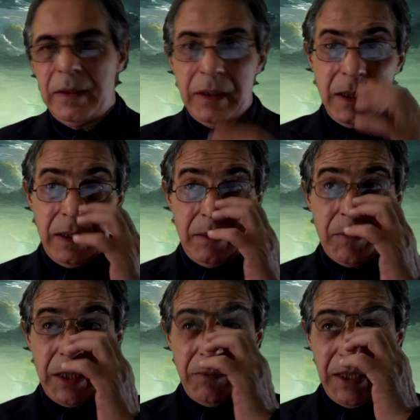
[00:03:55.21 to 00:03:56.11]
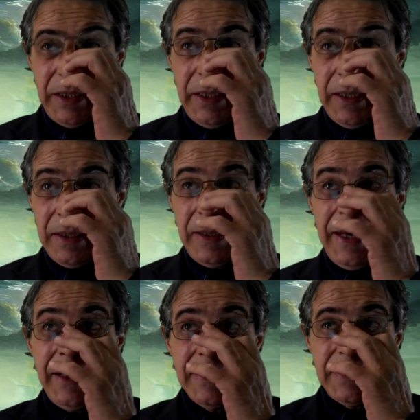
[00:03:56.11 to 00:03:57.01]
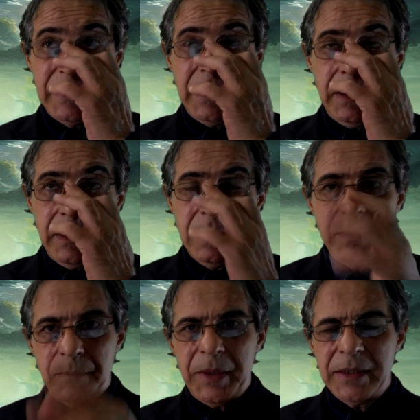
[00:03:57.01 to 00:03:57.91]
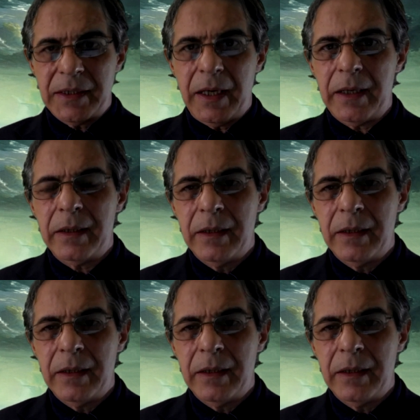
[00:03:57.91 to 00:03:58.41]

da barbearia em si, apesar